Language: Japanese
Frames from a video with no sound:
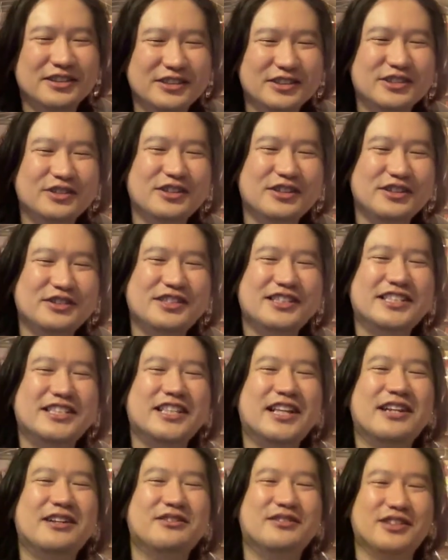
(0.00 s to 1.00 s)
それ知っ
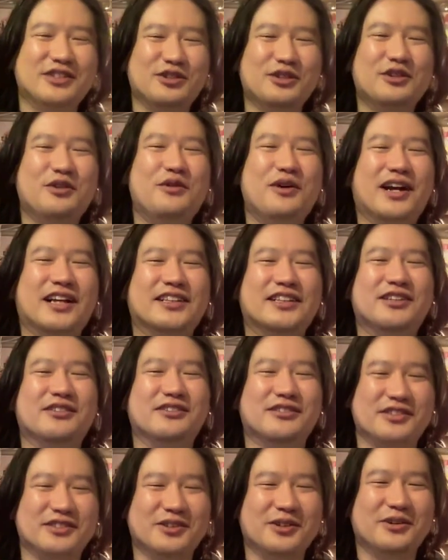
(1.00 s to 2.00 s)
てるんでそれは分かってる
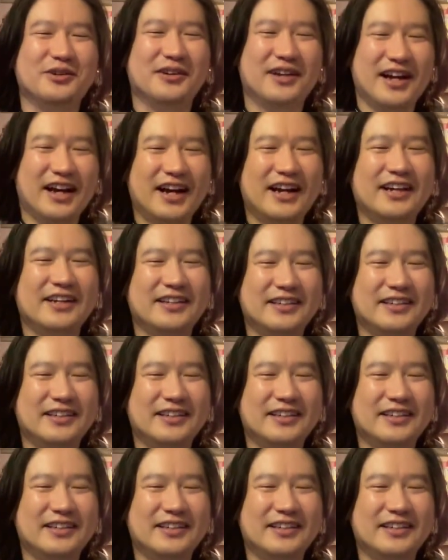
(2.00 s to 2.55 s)
んですよはい